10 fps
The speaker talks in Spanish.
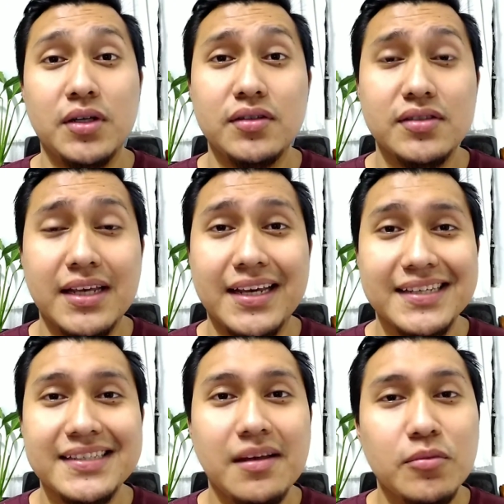o menos de qué
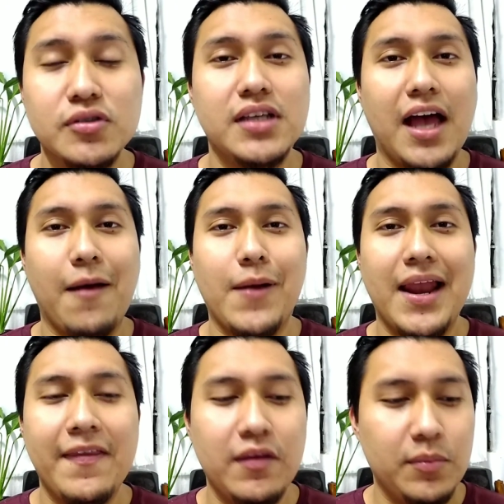estamos
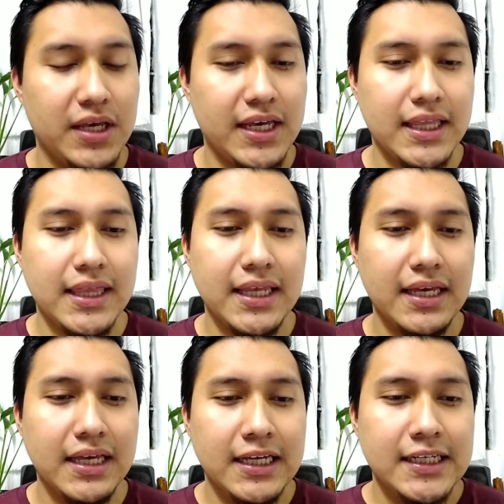hablando, mi
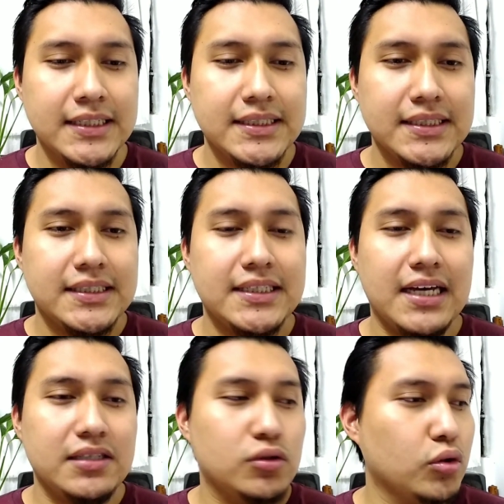gente.
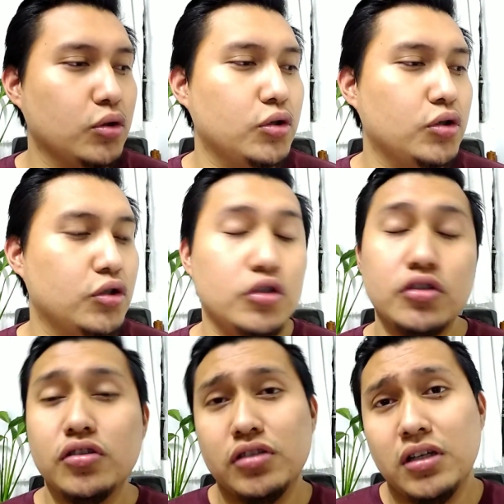Ya soy,
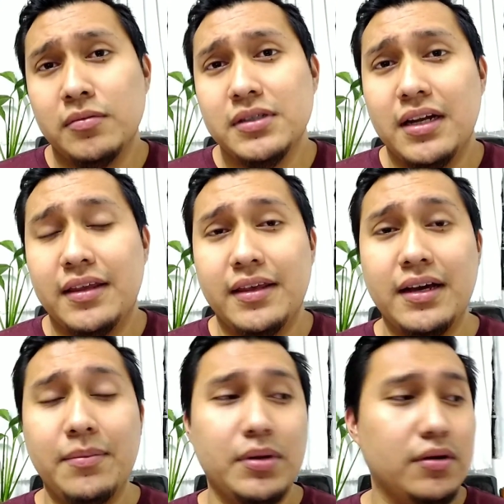no, sé cómo se le
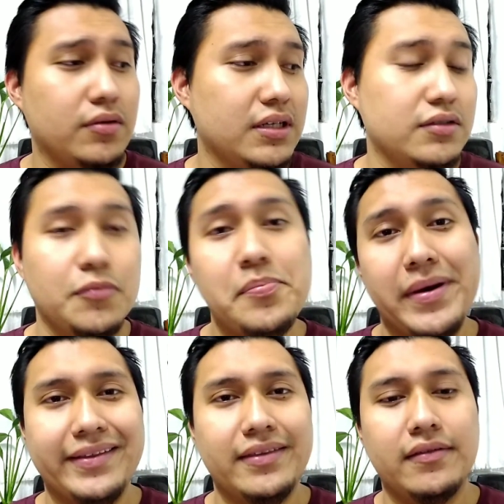diga, pero ya soy
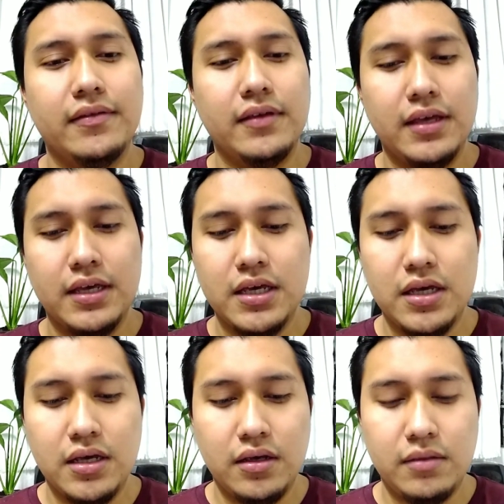parte
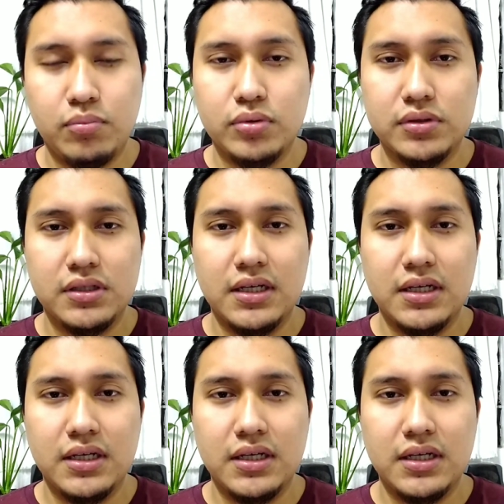de, pues